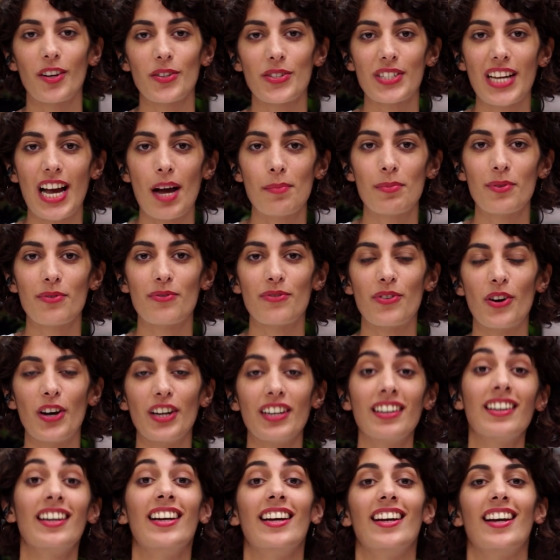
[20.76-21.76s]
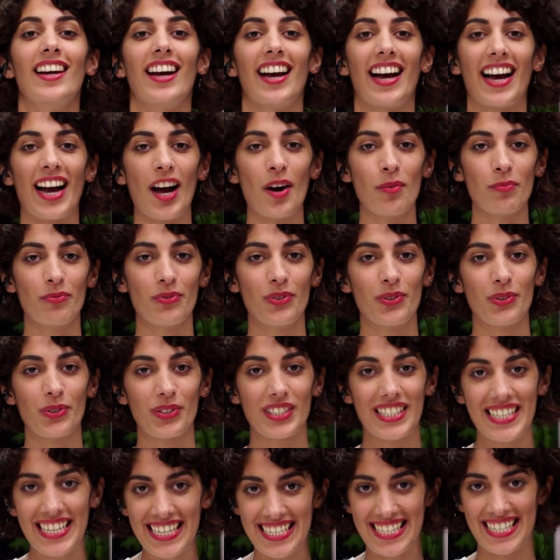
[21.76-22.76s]
Ausgabe von Raum für
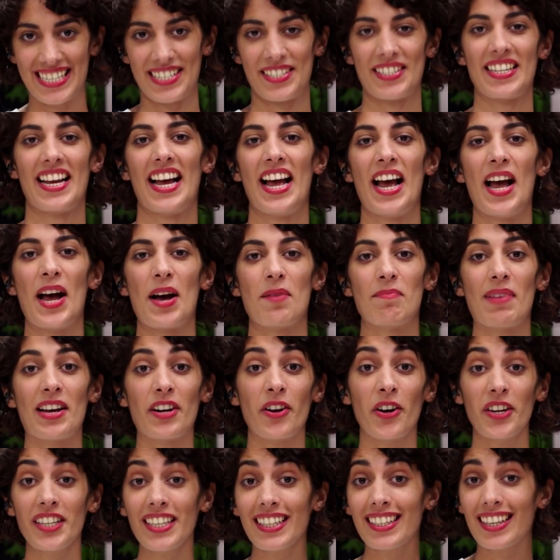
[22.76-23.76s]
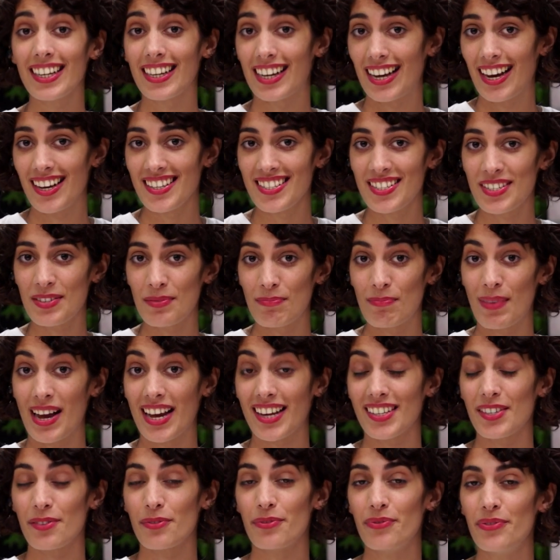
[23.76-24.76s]
Notizen. Mein heutiger Gast
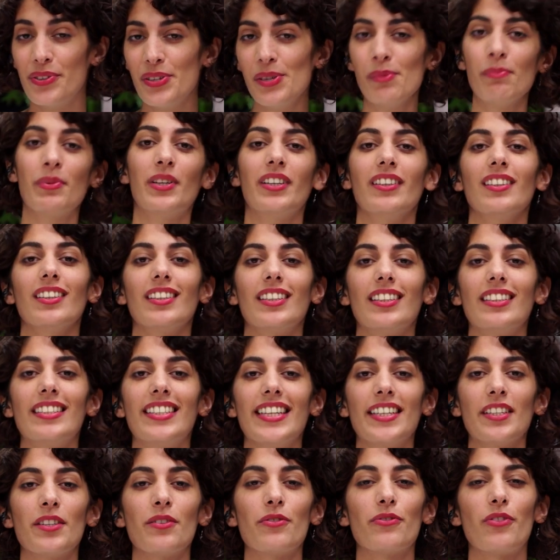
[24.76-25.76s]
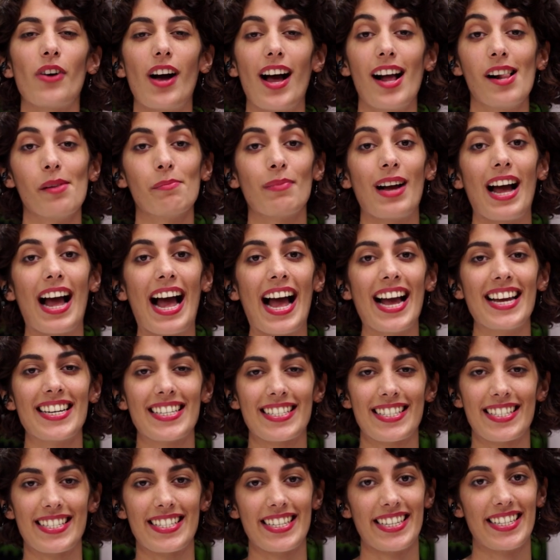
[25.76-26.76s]
macht Filme, in denen vor allem
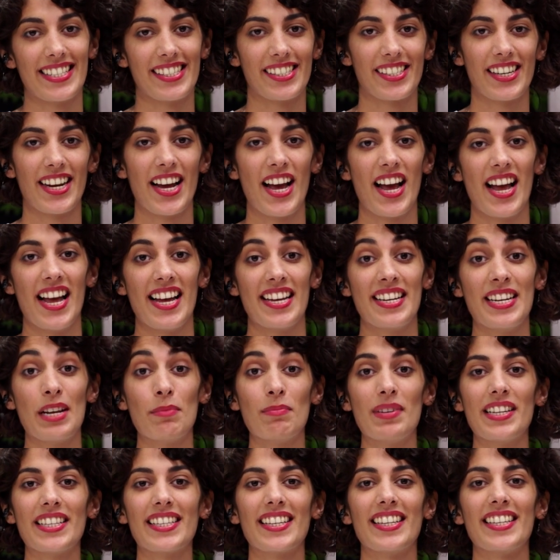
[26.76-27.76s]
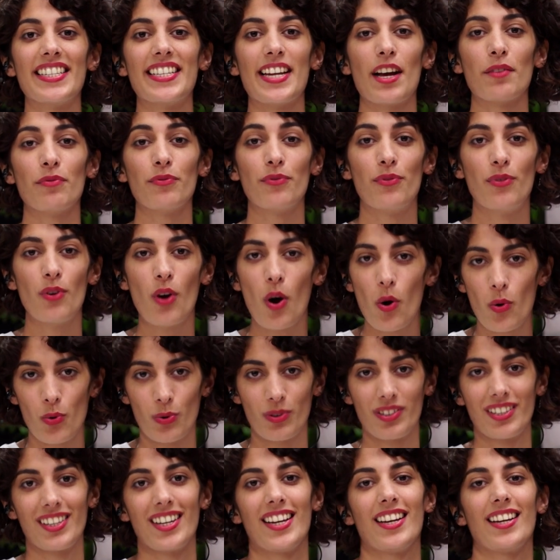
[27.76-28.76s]
eines zählt, nämlich der
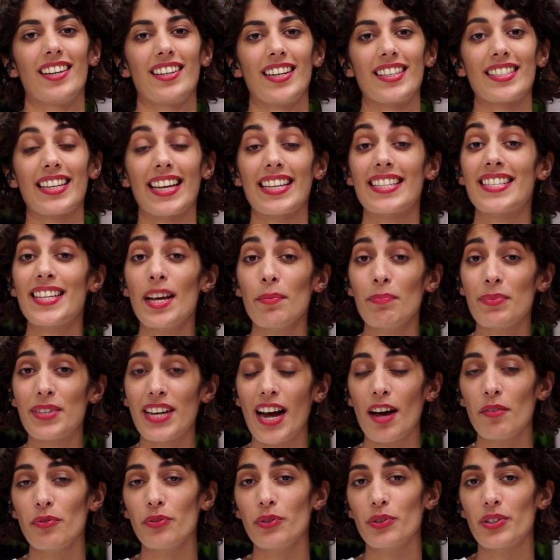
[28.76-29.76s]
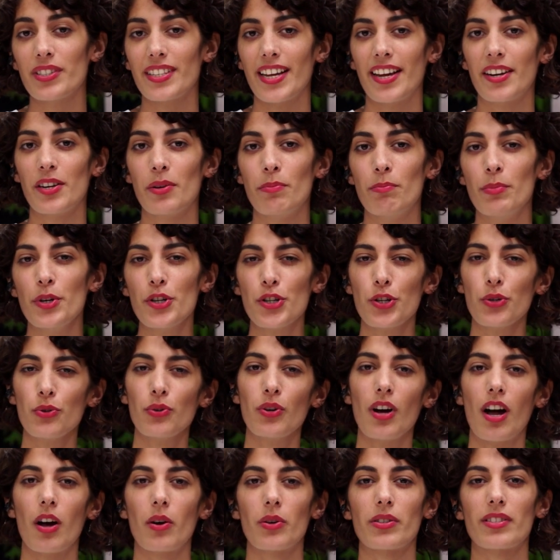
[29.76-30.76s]
Flow. Das Rezept dafür ist eine
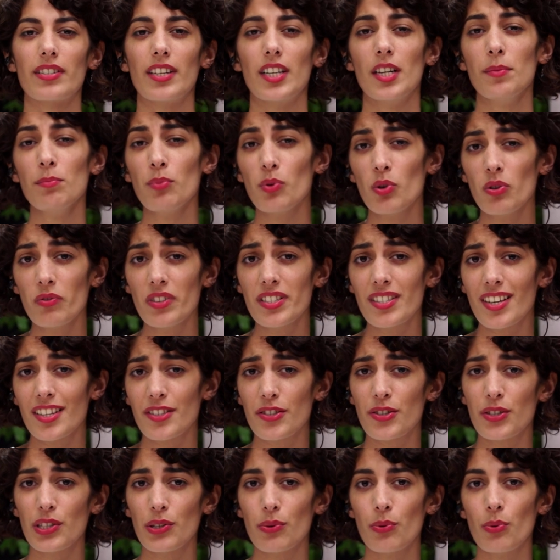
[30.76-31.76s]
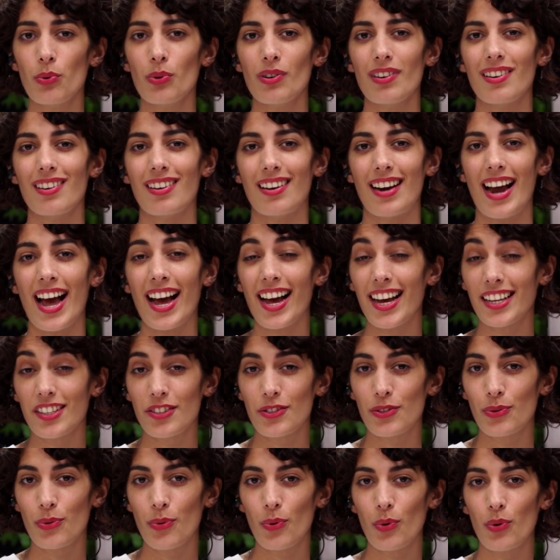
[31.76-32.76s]
Mischung aus Improvisation,
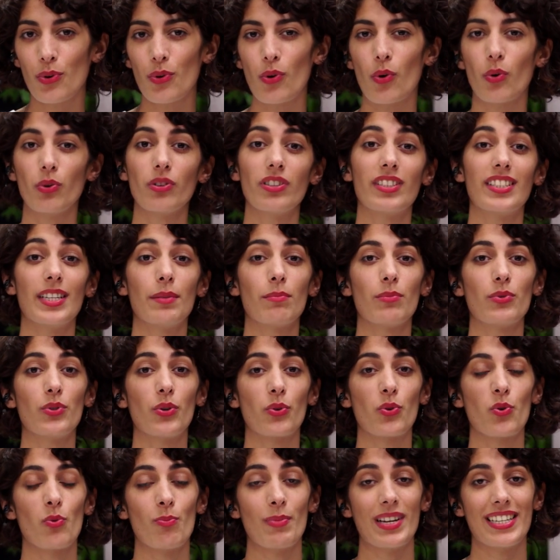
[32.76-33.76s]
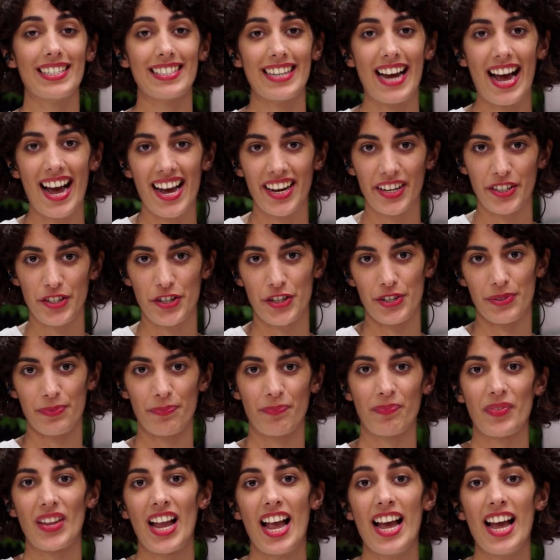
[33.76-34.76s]
Narration und dem
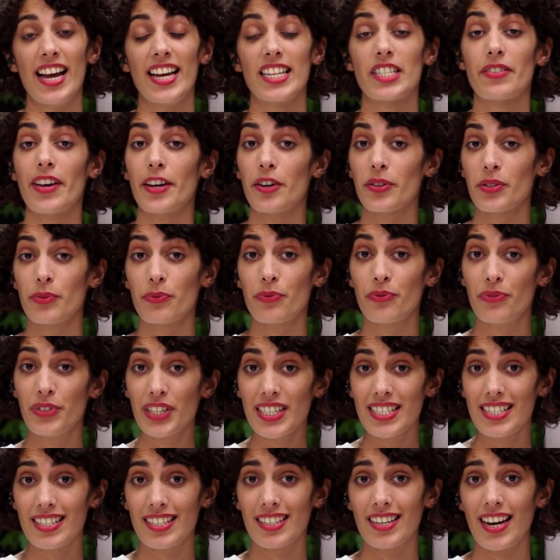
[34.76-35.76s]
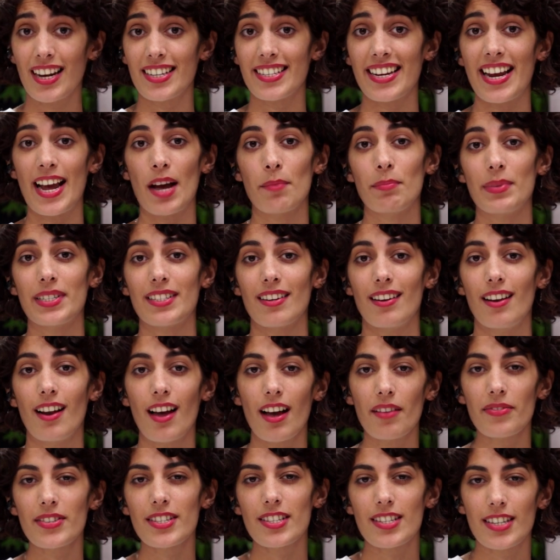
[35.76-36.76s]
Dokumentarischen. 2014 hatte er mit
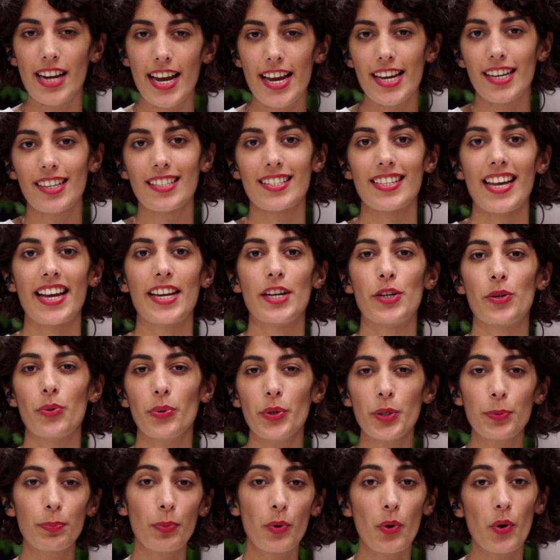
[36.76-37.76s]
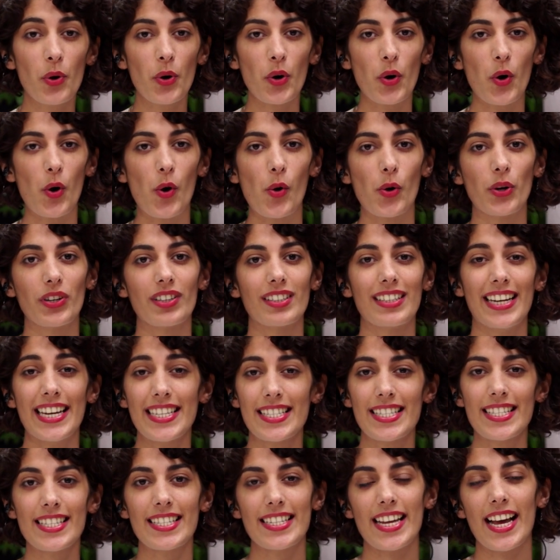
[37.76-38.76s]
Love Steak seinen Durchbruch und
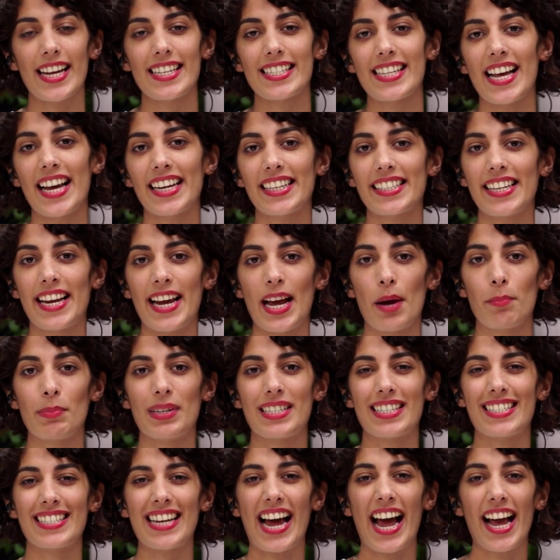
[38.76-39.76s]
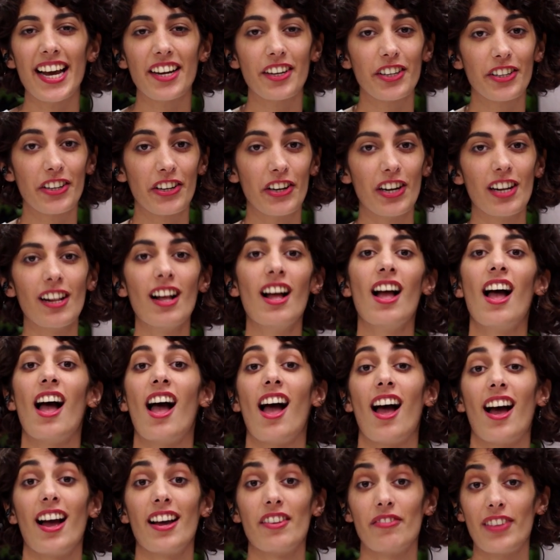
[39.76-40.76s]
letztes Jahr zeigte er mit Tiger Girl
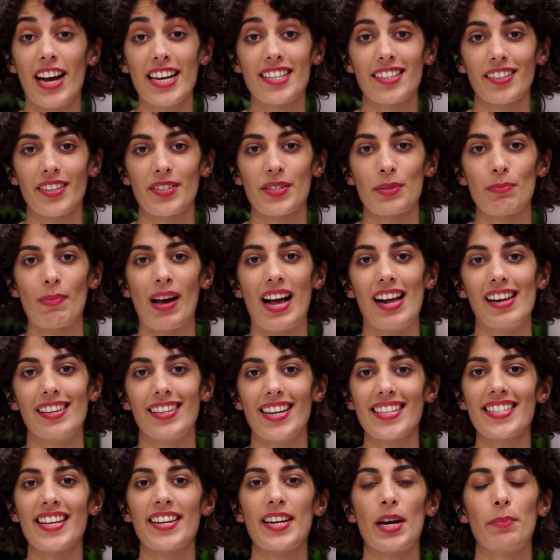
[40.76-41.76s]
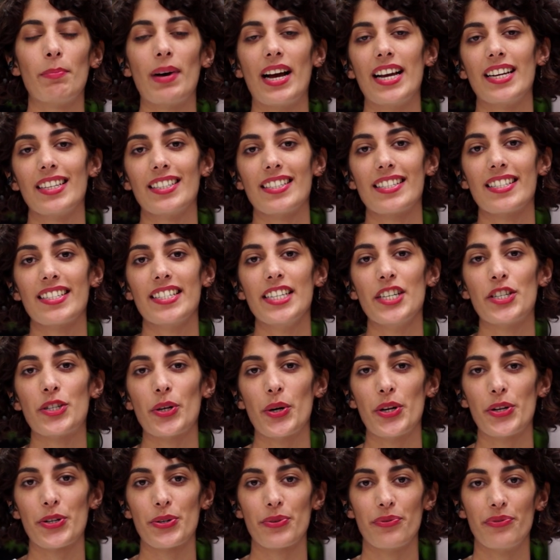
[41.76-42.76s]
ein weiteres Mal, dass er dabei ist, die
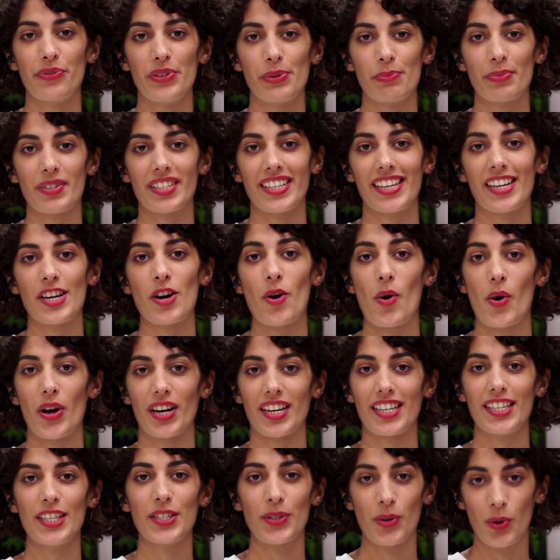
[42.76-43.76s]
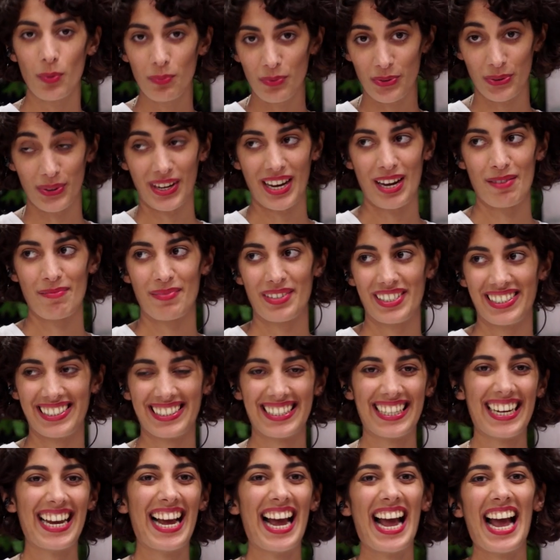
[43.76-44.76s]
deutsche Filmszene ordentlich
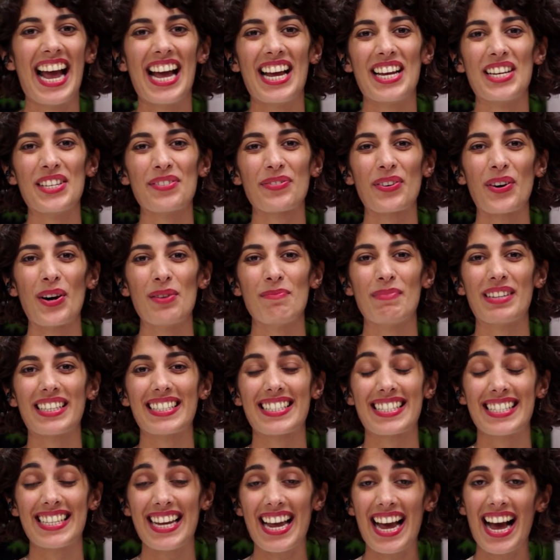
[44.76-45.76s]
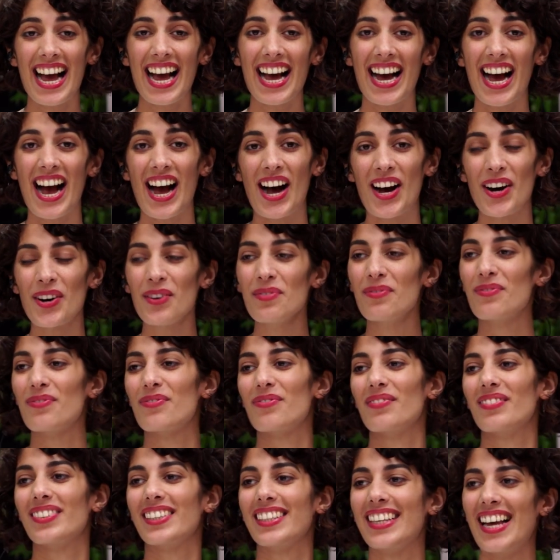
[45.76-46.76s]
umzukrempeln. Ich freue mich sehr
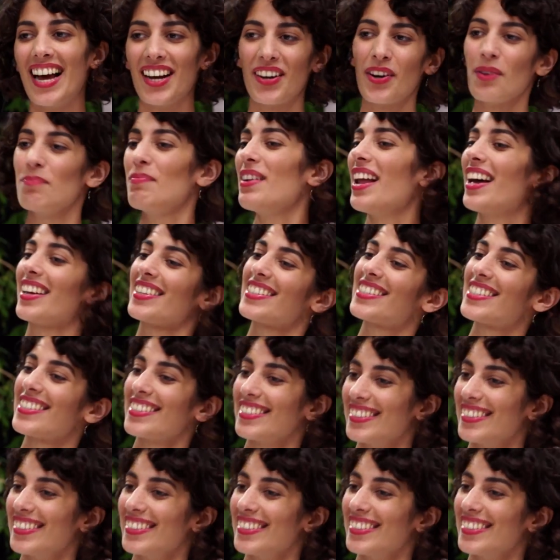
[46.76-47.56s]
auf Jakob Lass.